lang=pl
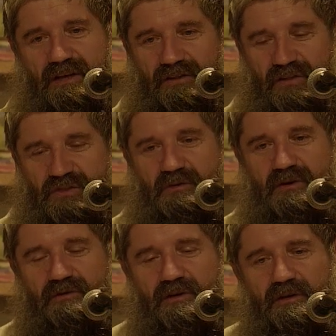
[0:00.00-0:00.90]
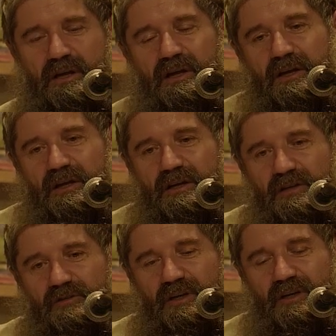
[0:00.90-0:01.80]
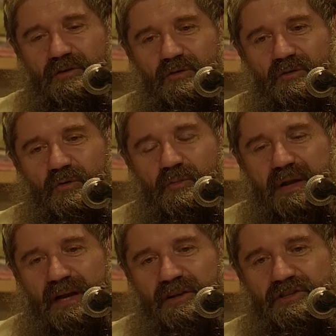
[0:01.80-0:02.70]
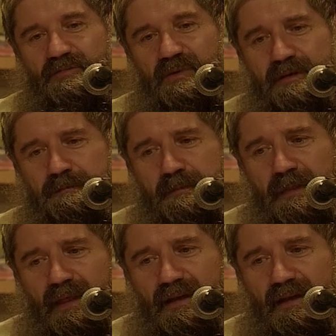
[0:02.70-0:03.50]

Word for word: E, to słowo, e, które ubraliśmy